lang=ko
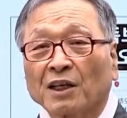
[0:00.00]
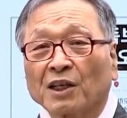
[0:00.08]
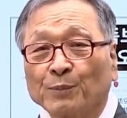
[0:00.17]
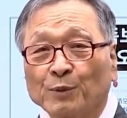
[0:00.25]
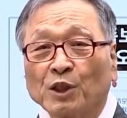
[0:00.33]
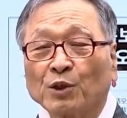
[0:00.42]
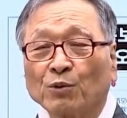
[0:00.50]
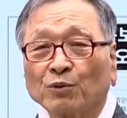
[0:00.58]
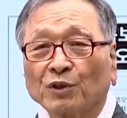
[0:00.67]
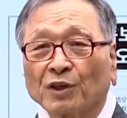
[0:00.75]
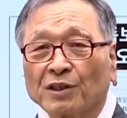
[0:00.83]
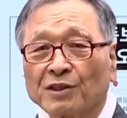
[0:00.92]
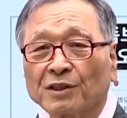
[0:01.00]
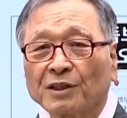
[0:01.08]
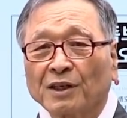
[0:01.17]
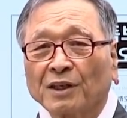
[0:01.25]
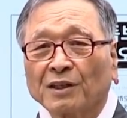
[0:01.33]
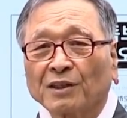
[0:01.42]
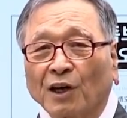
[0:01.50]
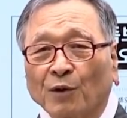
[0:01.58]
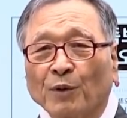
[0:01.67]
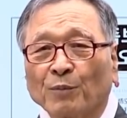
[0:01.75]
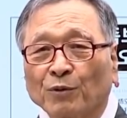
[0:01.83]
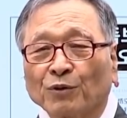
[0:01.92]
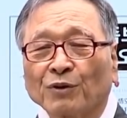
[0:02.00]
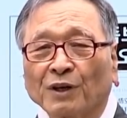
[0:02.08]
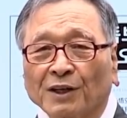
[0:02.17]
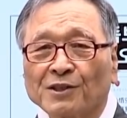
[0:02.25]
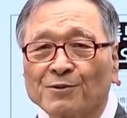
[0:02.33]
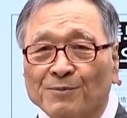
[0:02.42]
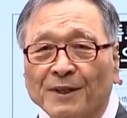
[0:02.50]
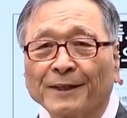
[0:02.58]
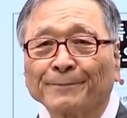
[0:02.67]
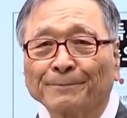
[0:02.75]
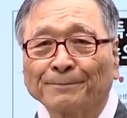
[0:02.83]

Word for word: 김치 공정에서 다음에 보도록 하겠습니다.